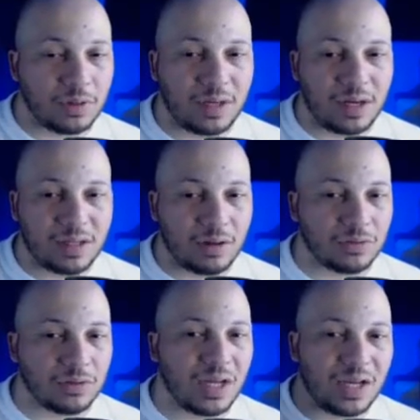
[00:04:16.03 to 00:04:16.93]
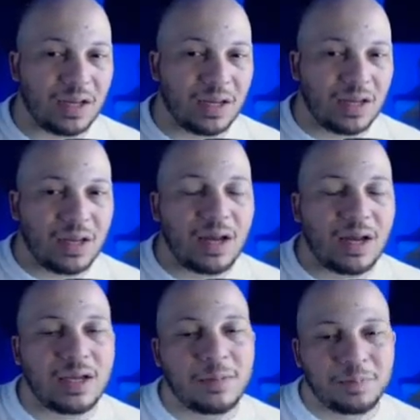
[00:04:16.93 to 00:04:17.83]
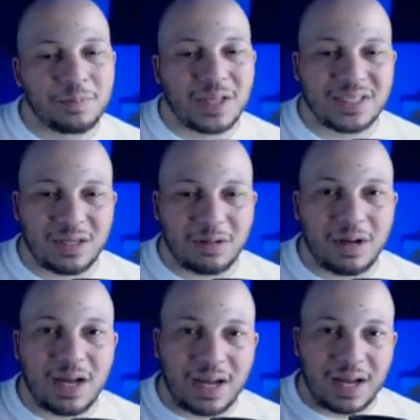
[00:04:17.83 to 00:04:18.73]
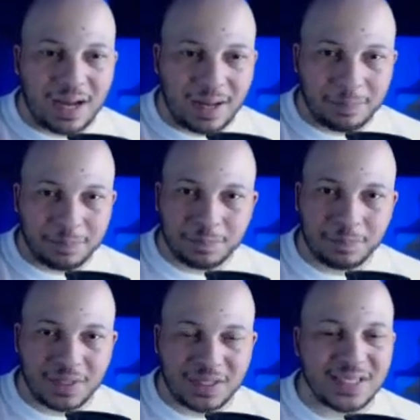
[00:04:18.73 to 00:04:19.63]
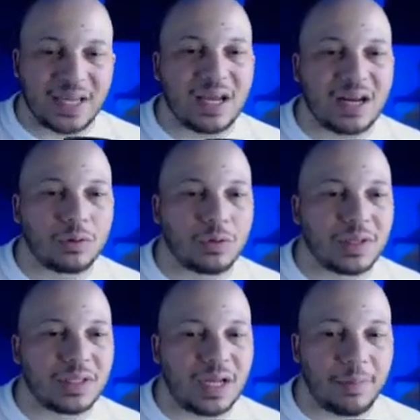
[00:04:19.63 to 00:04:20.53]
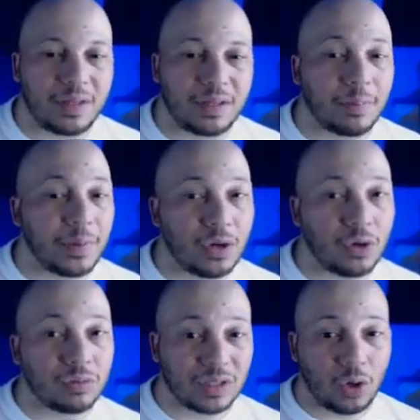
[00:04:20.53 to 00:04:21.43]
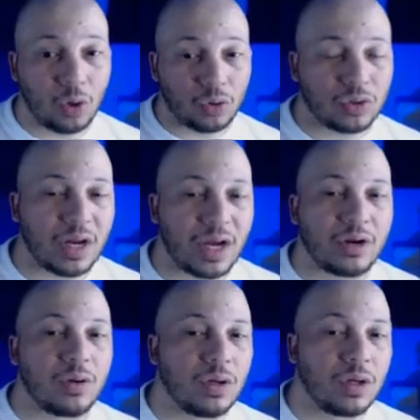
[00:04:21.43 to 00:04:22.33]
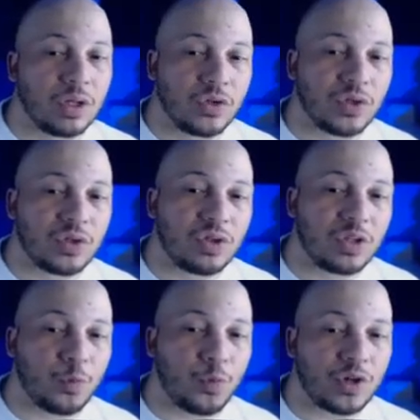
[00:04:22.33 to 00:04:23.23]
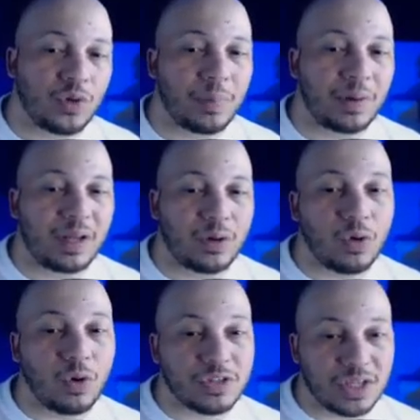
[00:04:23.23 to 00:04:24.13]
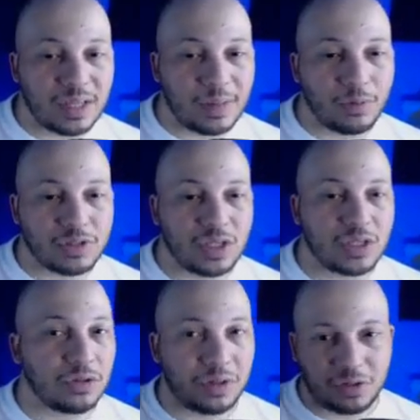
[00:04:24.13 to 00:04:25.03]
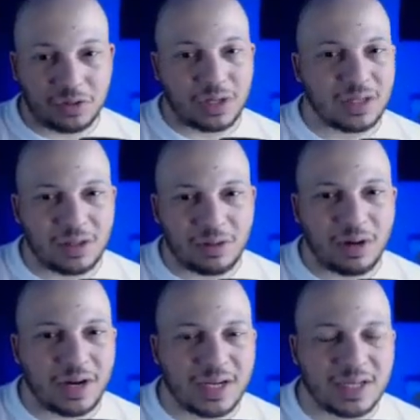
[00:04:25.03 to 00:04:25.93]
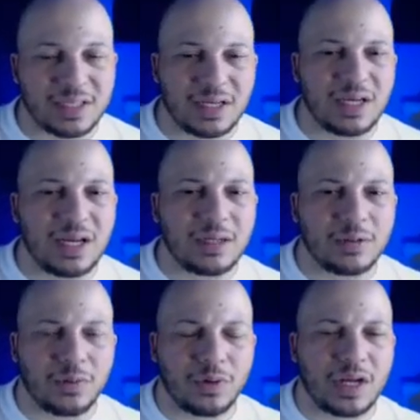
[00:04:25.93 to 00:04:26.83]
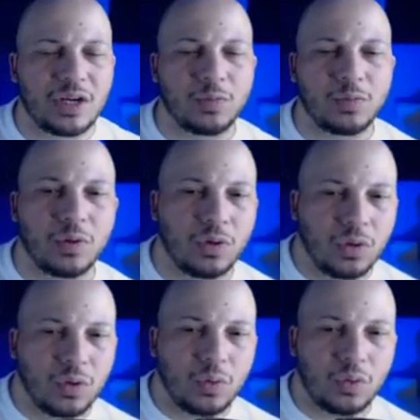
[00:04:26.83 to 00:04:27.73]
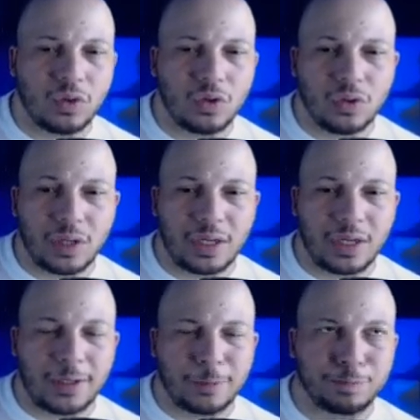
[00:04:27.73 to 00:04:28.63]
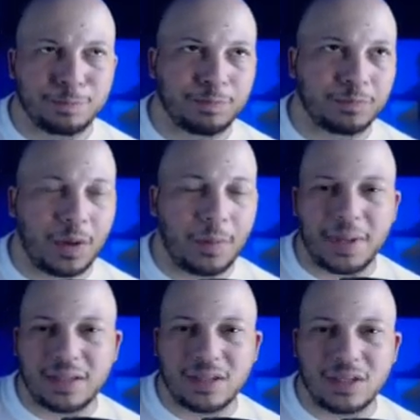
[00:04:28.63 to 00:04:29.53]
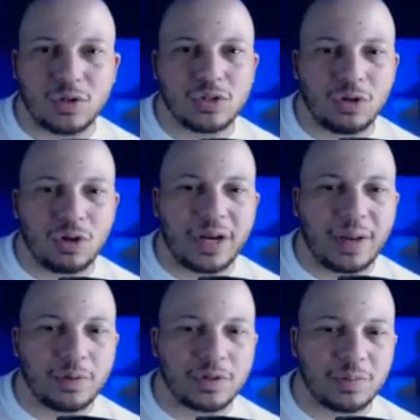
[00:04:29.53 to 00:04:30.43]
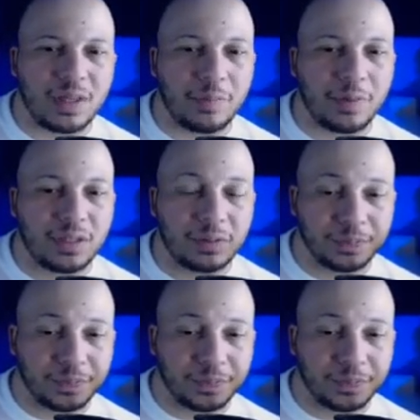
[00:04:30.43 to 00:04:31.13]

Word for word: de 30. Cuando llegue ahí, se va a cerrar automáticamente. Pero, de lo contrario, yo estoy dispuesto a perder un 80% de estos 30 dólares, que serían por ahí como unos 28 eh, dólares aproximadamente